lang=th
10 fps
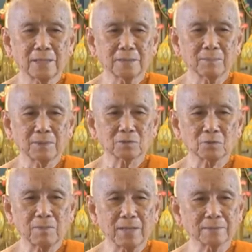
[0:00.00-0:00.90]
ในปัจ
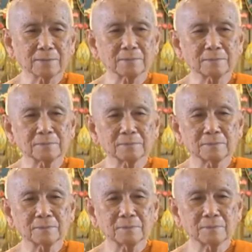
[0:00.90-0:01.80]
จุบัน
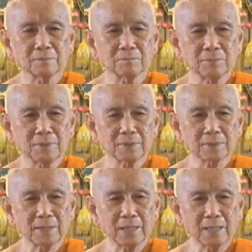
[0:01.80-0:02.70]
มี
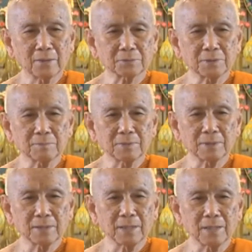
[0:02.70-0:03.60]
ข่าวที่
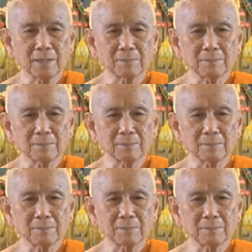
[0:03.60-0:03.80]
ไม่น่า